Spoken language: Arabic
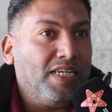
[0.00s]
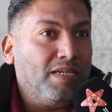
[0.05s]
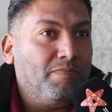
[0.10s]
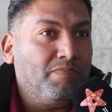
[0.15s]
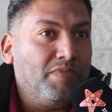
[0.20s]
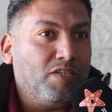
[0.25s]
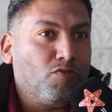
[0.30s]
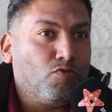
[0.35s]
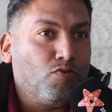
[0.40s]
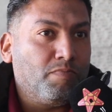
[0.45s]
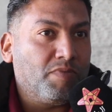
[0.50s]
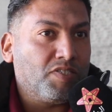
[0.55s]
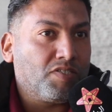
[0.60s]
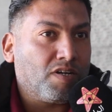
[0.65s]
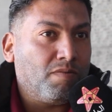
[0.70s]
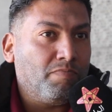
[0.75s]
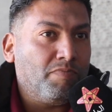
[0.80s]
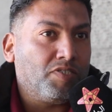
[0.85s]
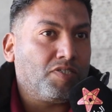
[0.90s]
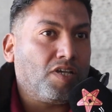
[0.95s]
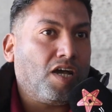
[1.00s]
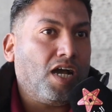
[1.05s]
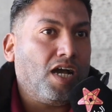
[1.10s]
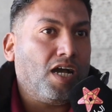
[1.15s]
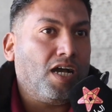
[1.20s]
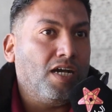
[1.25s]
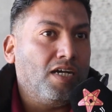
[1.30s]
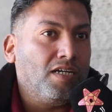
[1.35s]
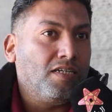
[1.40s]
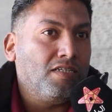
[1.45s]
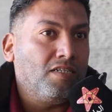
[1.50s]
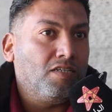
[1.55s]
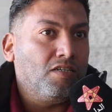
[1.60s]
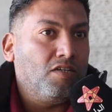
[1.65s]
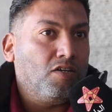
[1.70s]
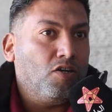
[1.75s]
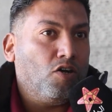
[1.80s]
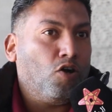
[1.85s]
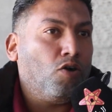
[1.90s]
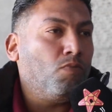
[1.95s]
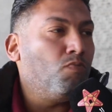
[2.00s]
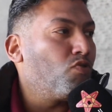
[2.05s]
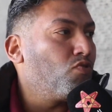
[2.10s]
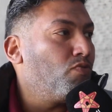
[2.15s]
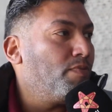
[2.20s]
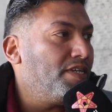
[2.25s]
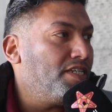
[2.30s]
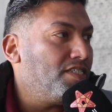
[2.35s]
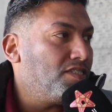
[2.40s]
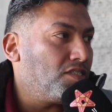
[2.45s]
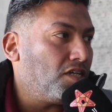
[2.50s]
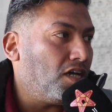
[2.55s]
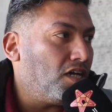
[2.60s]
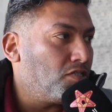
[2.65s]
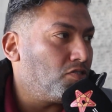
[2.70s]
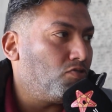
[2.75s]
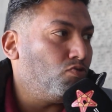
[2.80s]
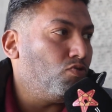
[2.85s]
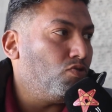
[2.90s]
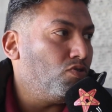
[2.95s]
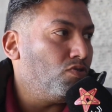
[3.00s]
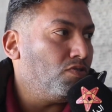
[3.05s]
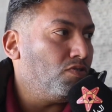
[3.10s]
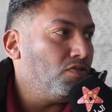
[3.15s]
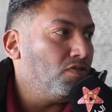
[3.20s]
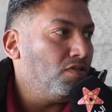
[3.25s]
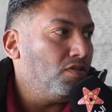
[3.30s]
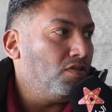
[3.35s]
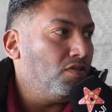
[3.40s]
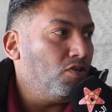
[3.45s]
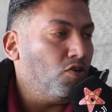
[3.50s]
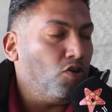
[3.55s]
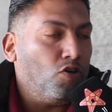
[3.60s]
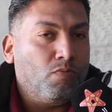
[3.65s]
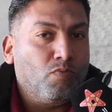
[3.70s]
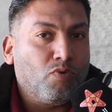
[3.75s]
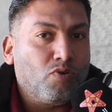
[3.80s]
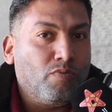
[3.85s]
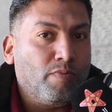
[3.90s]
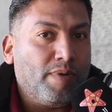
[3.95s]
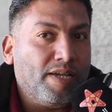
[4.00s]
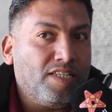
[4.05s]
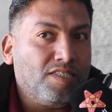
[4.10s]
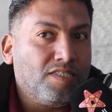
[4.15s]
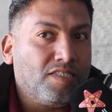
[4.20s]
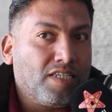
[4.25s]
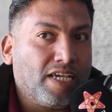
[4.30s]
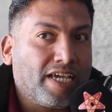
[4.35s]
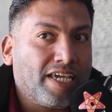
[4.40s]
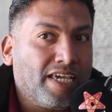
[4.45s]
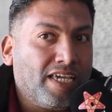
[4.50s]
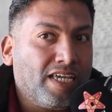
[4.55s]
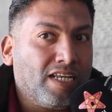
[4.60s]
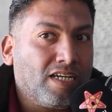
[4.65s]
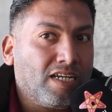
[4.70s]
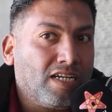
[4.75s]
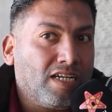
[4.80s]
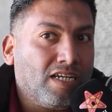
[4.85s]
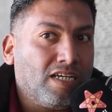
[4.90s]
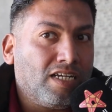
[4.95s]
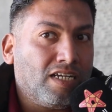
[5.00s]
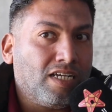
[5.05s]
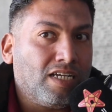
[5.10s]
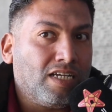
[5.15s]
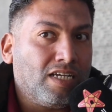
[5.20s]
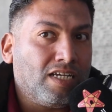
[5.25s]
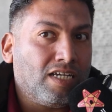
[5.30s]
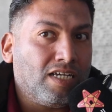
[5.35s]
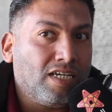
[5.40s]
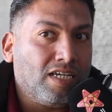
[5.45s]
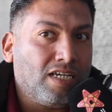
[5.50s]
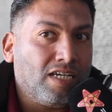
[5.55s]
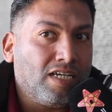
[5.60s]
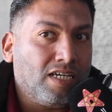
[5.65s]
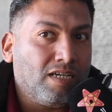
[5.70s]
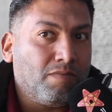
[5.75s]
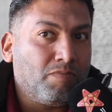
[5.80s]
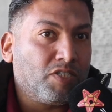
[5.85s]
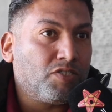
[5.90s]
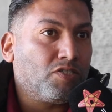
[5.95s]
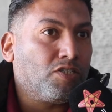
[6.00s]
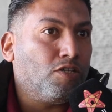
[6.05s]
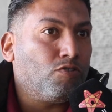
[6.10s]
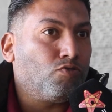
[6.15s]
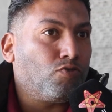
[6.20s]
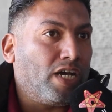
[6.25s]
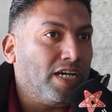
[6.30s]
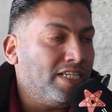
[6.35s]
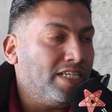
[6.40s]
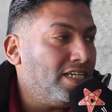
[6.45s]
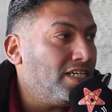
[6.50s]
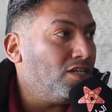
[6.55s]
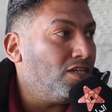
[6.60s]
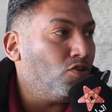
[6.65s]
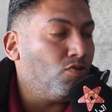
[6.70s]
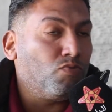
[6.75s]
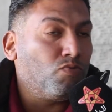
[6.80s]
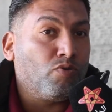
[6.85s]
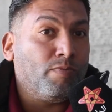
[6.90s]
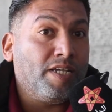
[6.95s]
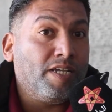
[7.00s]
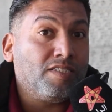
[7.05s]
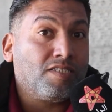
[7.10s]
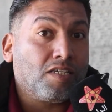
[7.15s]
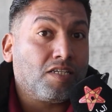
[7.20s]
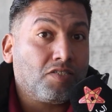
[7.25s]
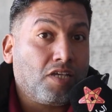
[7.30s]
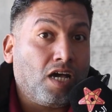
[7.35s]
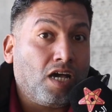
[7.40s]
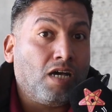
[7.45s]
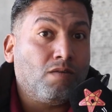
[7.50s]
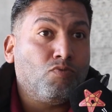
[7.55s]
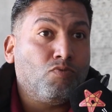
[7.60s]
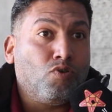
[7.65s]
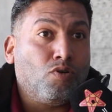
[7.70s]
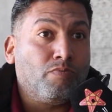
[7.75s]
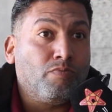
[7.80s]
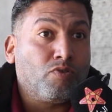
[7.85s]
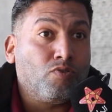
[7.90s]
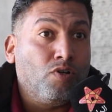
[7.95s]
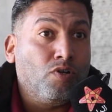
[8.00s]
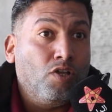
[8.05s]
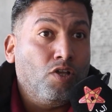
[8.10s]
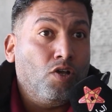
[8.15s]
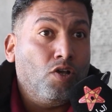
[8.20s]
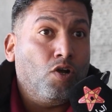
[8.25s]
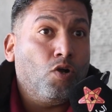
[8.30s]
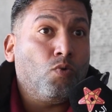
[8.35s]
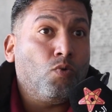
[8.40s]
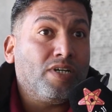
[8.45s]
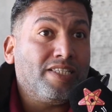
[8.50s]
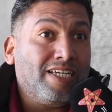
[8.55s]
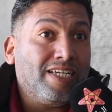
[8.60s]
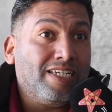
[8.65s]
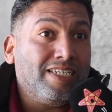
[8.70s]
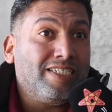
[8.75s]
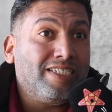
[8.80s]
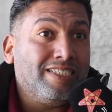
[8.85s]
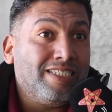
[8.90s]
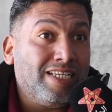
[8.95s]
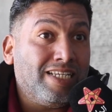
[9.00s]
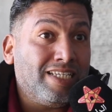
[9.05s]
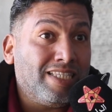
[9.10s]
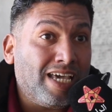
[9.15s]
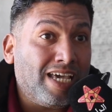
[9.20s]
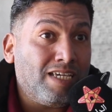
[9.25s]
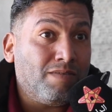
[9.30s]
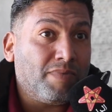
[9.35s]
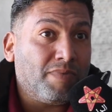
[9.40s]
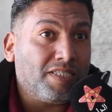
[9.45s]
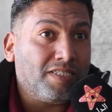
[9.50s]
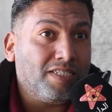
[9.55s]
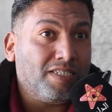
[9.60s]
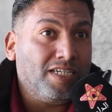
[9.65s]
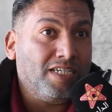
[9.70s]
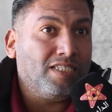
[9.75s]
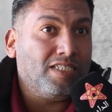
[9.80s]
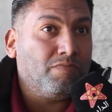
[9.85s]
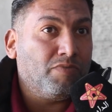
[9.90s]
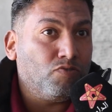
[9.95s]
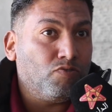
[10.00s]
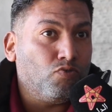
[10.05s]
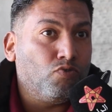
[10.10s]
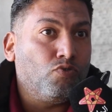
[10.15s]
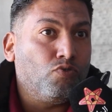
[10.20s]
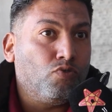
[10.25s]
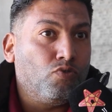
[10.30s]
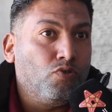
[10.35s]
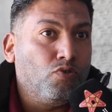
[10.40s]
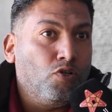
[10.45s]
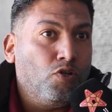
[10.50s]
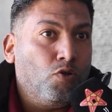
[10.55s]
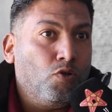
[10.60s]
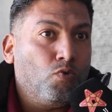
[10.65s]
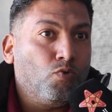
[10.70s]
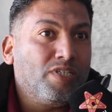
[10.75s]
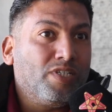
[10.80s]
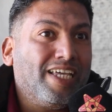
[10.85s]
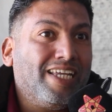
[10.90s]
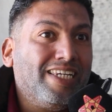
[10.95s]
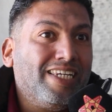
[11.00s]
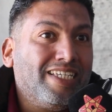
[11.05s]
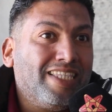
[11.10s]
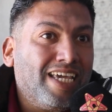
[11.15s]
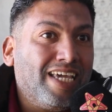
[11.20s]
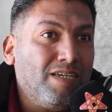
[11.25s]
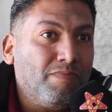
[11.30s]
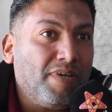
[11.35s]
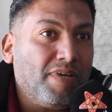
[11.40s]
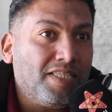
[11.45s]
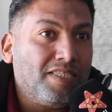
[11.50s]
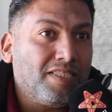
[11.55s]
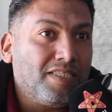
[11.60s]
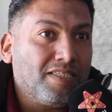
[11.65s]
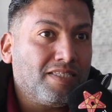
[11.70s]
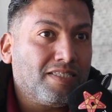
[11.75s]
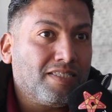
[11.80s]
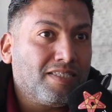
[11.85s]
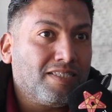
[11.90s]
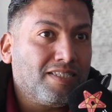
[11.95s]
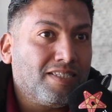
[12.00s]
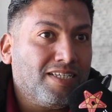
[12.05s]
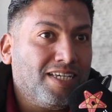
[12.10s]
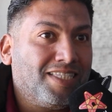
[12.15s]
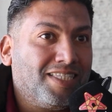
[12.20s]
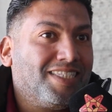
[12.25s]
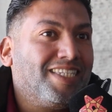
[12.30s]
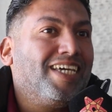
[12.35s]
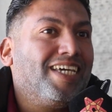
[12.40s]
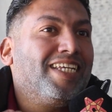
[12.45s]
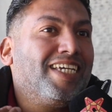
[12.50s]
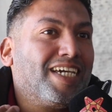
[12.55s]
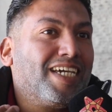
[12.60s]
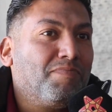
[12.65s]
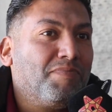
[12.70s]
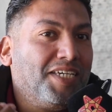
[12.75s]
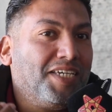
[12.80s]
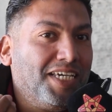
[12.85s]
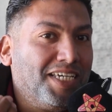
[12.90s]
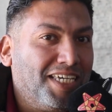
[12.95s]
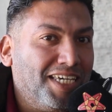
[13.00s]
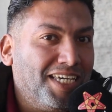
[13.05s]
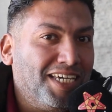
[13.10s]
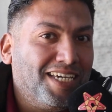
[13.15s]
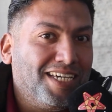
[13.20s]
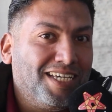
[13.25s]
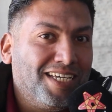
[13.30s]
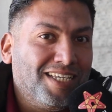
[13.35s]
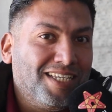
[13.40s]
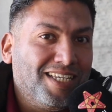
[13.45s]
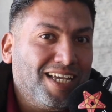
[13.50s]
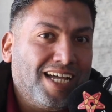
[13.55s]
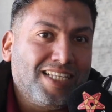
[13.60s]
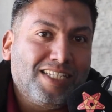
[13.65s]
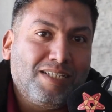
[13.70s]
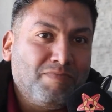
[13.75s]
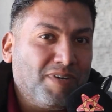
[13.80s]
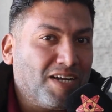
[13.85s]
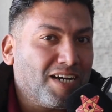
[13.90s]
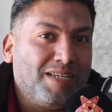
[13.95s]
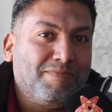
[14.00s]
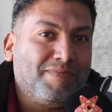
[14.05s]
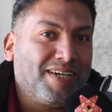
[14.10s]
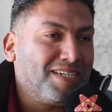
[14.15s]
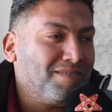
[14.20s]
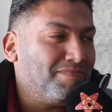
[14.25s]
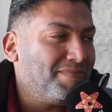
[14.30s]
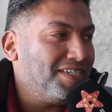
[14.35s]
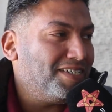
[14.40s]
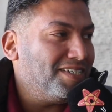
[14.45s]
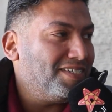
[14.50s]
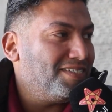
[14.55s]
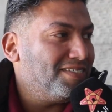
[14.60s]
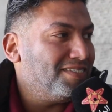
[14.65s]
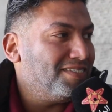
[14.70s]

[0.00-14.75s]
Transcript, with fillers: الابن يكون متربي صح عمره ما ينسى اصله عمره ما ينسى خير آه، منطقته عليه عمره ما ينسى اصحابه عمره هو ده اللي دايما احنا بنقوله وده اللي دايما التاريخ بيحكيه عن المراه المغربيه